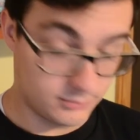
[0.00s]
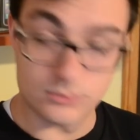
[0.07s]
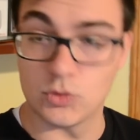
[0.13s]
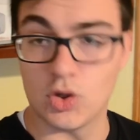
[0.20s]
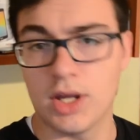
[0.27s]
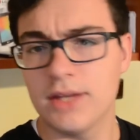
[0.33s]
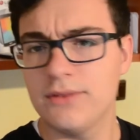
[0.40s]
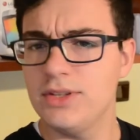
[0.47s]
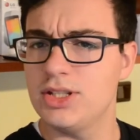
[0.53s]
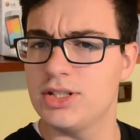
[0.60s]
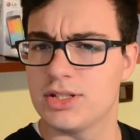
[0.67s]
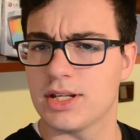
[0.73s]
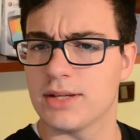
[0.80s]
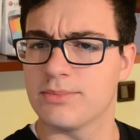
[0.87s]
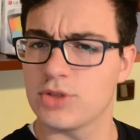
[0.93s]
No jak
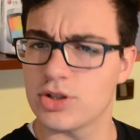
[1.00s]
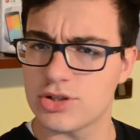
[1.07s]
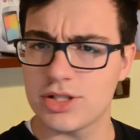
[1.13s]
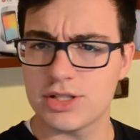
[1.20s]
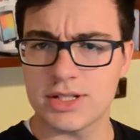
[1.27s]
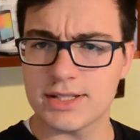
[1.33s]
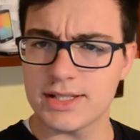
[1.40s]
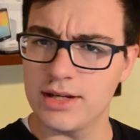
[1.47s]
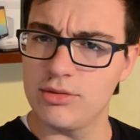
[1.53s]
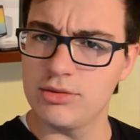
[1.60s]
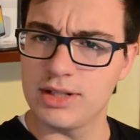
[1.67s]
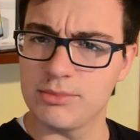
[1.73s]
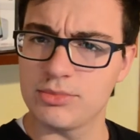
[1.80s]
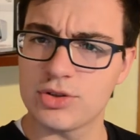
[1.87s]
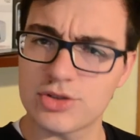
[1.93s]
widzicie, troszeczkę zajęło
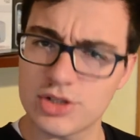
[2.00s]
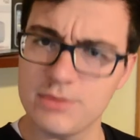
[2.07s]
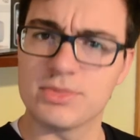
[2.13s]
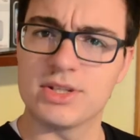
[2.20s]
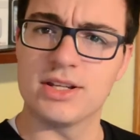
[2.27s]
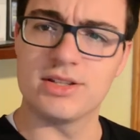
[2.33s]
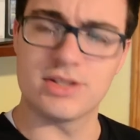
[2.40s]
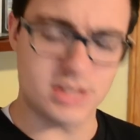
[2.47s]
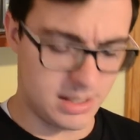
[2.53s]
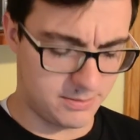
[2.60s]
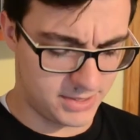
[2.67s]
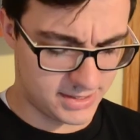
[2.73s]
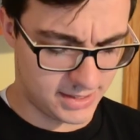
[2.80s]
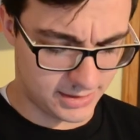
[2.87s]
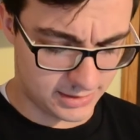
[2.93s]
nam to szybciej niż
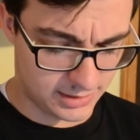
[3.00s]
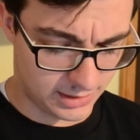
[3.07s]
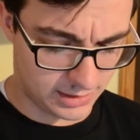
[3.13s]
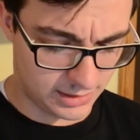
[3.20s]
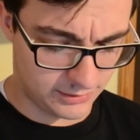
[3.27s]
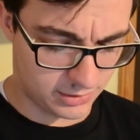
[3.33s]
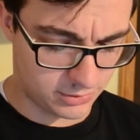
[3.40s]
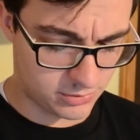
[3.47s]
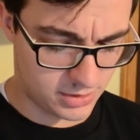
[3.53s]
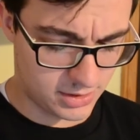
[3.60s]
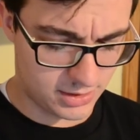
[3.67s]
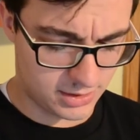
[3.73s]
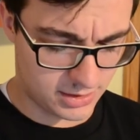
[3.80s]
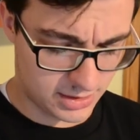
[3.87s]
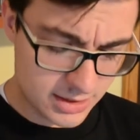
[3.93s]
napisanie na klawiaturze,
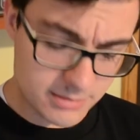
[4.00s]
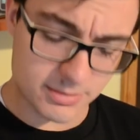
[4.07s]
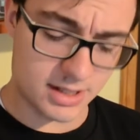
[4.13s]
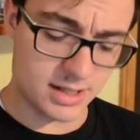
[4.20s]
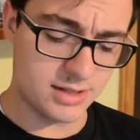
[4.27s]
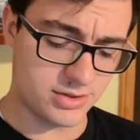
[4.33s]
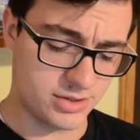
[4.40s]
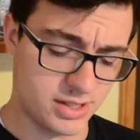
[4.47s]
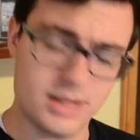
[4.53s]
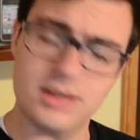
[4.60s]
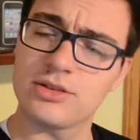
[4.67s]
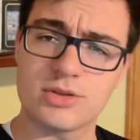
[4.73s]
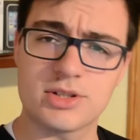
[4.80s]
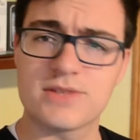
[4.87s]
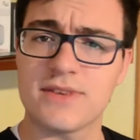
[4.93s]
chyba, że
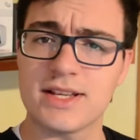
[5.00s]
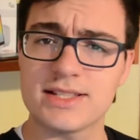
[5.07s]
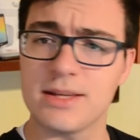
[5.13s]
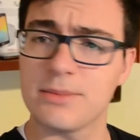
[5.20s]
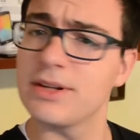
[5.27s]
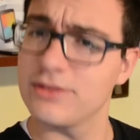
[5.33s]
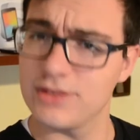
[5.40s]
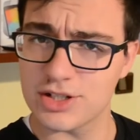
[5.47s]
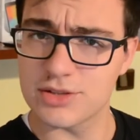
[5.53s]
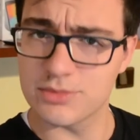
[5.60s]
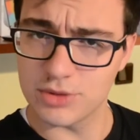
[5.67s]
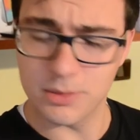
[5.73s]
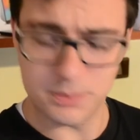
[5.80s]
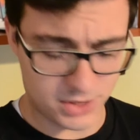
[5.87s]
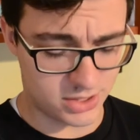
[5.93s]
ktoś z Was naprawdę
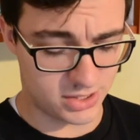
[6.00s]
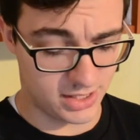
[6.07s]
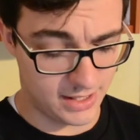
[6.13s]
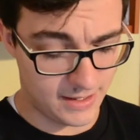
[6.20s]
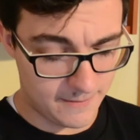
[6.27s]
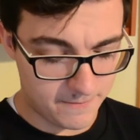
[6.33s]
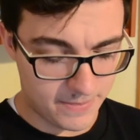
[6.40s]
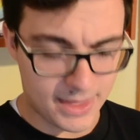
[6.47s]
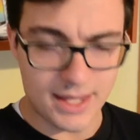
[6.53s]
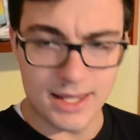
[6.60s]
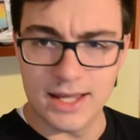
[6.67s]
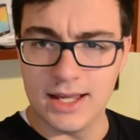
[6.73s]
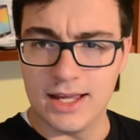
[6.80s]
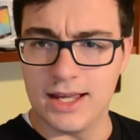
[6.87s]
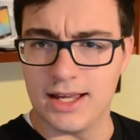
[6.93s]
szybko pisze.
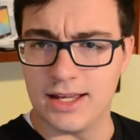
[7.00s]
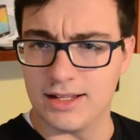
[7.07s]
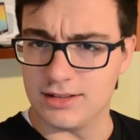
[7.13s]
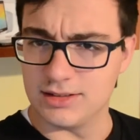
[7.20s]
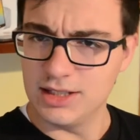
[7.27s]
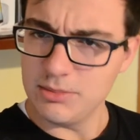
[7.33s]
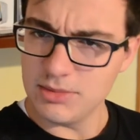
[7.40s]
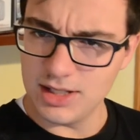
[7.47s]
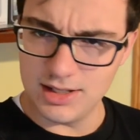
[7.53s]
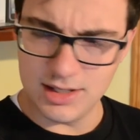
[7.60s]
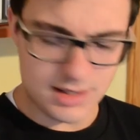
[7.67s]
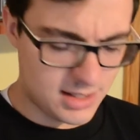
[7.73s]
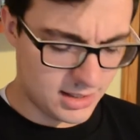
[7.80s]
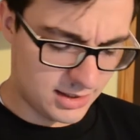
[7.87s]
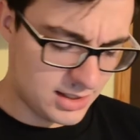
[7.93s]
E, niemniej
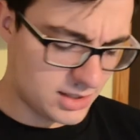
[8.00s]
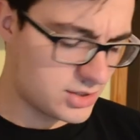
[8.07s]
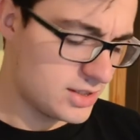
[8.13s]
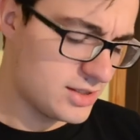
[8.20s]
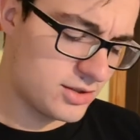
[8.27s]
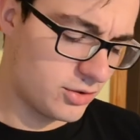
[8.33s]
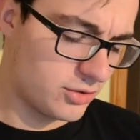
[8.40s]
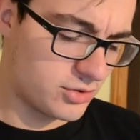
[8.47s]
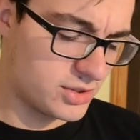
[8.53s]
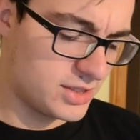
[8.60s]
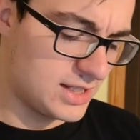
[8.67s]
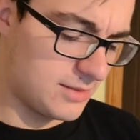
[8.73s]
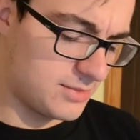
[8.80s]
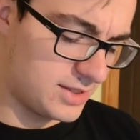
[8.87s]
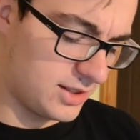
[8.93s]
jednak ja często
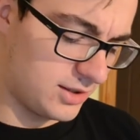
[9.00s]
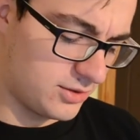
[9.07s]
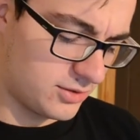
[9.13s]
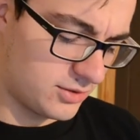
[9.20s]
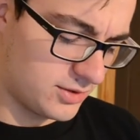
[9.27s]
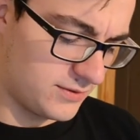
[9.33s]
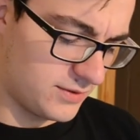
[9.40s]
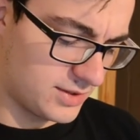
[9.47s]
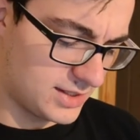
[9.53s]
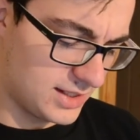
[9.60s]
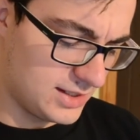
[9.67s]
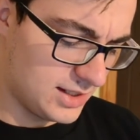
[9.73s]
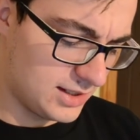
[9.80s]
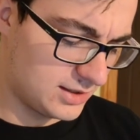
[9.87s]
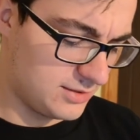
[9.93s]
korzystam z tego
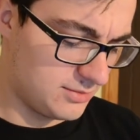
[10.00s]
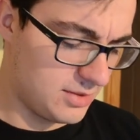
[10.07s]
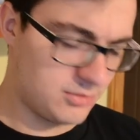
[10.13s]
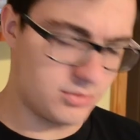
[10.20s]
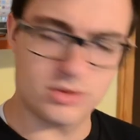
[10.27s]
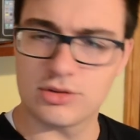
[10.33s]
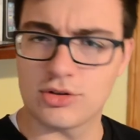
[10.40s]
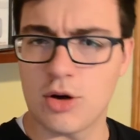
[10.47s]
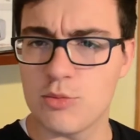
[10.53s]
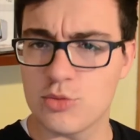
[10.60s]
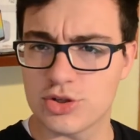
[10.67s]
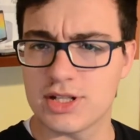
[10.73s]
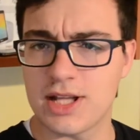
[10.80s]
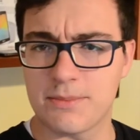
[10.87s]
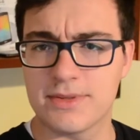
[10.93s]
rozwiązania, gdy mam
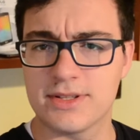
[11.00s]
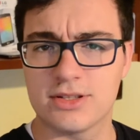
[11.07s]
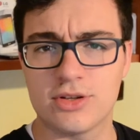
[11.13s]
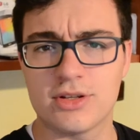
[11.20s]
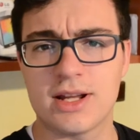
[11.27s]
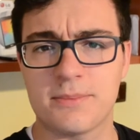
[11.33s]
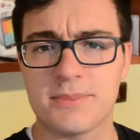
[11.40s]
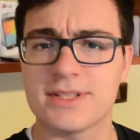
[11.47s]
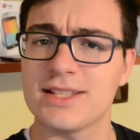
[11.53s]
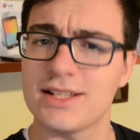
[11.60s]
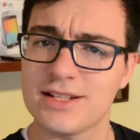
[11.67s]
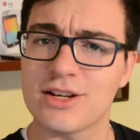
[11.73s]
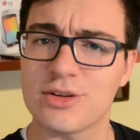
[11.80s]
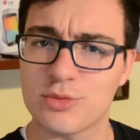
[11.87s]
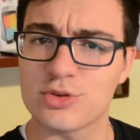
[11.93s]
komuś napi do
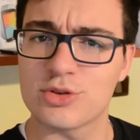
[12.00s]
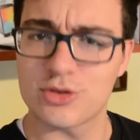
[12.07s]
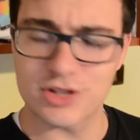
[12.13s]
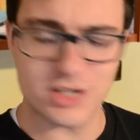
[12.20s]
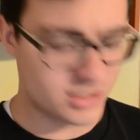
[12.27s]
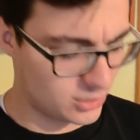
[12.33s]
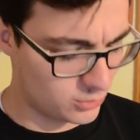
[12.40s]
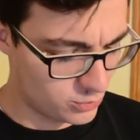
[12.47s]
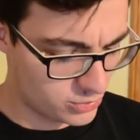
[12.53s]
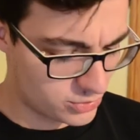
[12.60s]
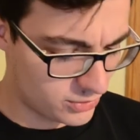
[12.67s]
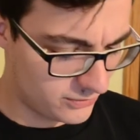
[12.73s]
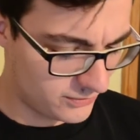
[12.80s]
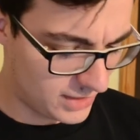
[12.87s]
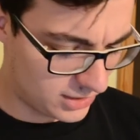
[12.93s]
napisania jakąś troszeczkę
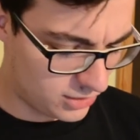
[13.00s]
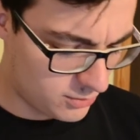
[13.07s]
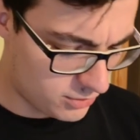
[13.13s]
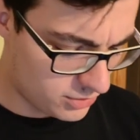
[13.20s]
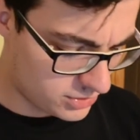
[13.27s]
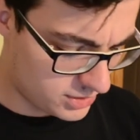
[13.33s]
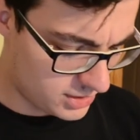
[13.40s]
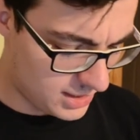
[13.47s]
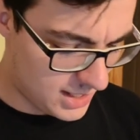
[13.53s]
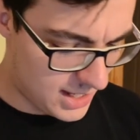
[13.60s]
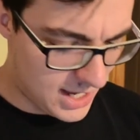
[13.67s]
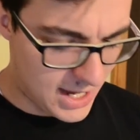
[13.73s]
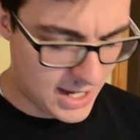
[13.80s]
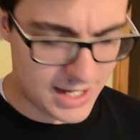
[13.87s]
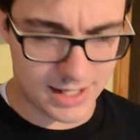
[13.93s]
dłuższą wiadomość,
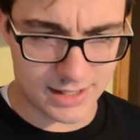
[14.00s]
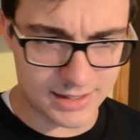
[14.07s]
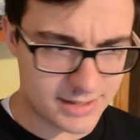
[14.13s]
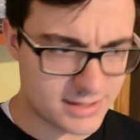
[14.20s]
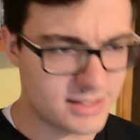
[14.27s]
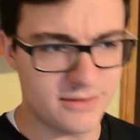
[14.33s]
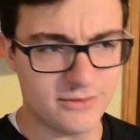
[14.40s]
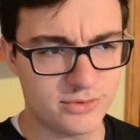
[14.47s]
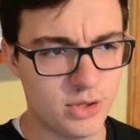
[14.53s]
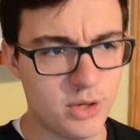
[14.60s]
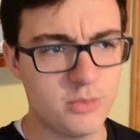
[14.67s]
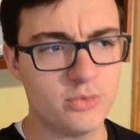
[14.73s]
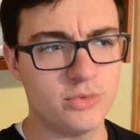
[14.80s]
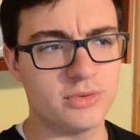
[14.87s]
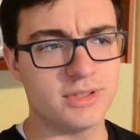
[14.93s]
a jestem w
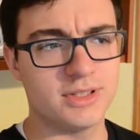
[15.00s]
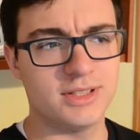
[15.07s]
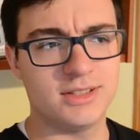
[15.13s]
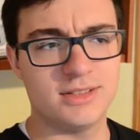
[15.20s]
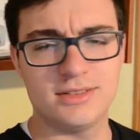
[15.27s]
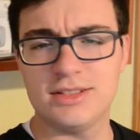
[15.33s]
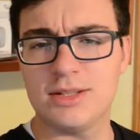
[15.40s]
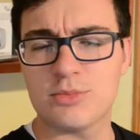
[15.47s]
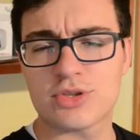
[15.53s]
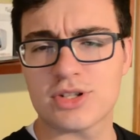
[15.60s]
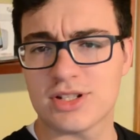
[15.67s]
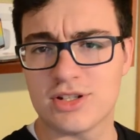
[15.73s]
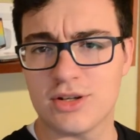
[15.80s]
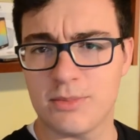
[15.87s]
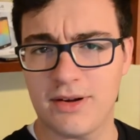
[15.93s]
domu i nie muszę
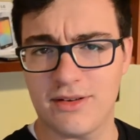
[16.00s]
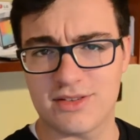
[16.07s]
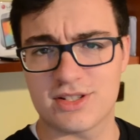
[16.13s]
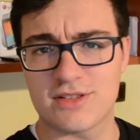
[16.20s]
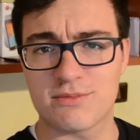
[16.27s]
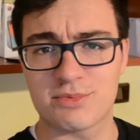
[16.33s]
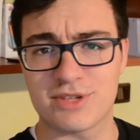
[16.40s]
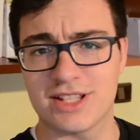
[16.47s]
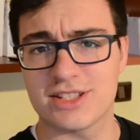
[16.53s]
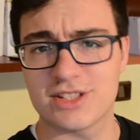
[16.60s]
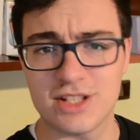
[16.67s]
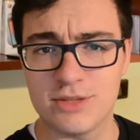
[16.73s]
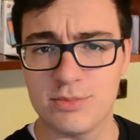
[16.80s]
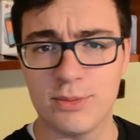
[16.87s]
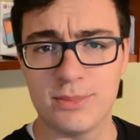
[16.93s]
się obawiać, że w
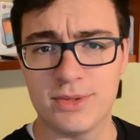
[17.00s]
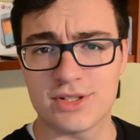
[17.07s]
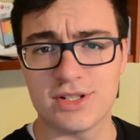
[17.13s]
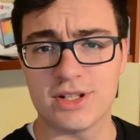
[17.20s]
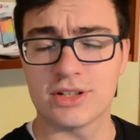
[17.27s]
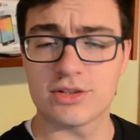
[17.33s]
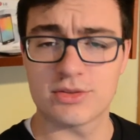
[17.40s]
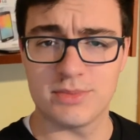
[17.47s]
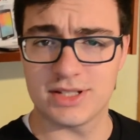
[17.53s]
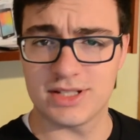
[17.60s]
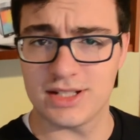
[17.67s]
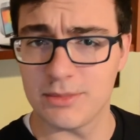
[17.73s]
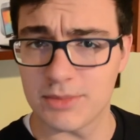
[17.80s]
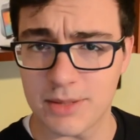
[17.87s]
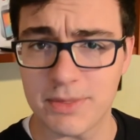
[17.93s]
przestrzeni publicznej ktoś będzie
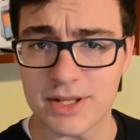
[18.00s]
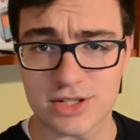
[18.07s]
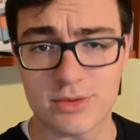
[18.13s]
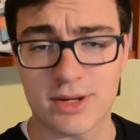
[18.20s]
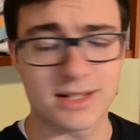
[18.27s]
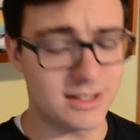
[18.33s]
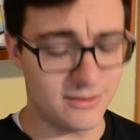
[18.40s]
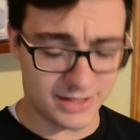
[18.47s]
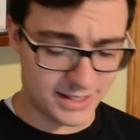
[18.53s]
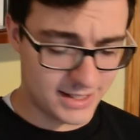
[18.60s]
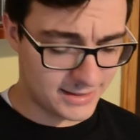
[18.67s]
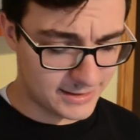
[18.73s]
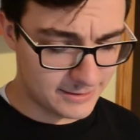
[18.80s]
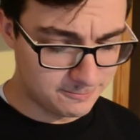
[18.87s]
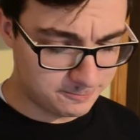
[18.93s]
na mnie patrzył jak na
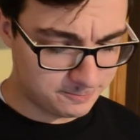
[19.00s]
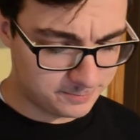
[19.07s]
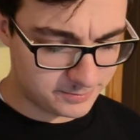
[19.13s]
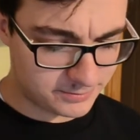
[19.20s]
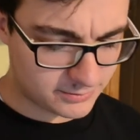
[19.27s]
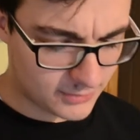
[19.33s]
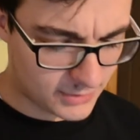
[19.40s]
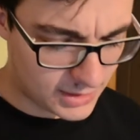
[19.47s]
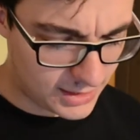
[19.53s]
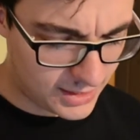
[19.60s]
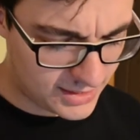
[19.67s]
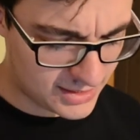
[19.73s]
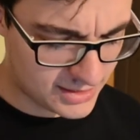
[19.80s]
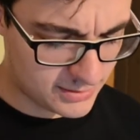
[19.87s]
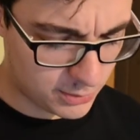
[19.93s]
wariata.
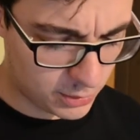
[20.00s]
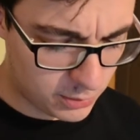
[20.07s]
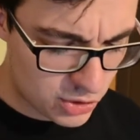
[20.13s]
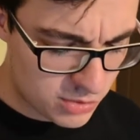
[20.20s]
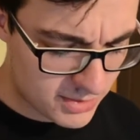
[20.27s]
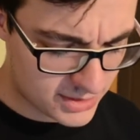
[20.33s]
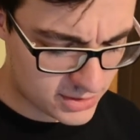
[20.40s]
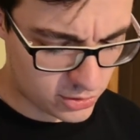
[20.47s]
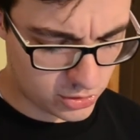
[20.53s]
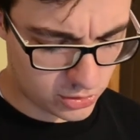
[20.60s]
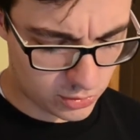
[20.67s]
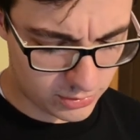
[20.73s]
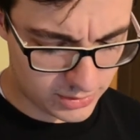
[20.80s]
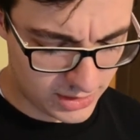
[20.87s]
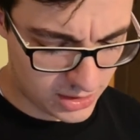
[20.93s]
Spróbujmy coś
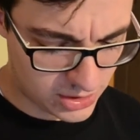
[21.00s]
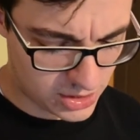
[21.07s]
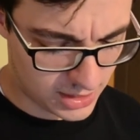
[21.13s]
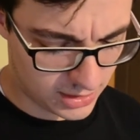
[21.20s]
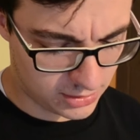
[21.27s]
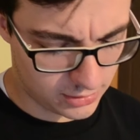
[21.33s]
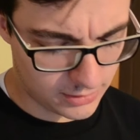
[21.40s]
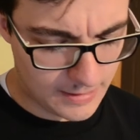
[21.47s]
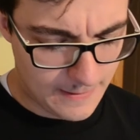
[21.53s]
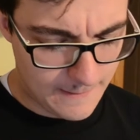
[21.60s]
trudniejszego.